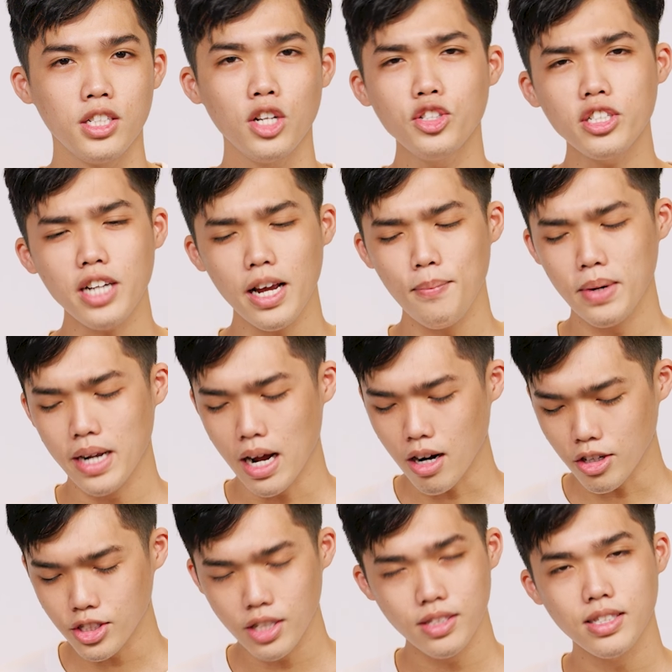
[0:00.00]
Nếu trước đây mình đã
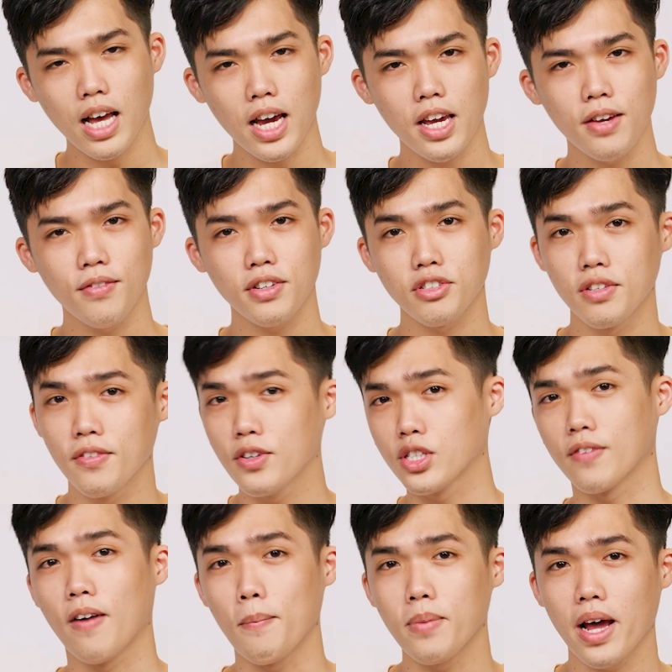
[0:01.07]
có trên tay và review
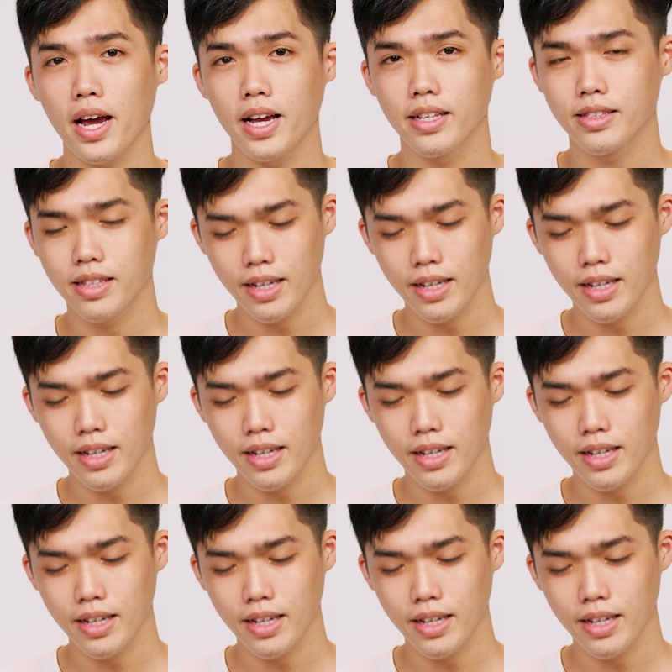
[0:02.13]
sản phẩm này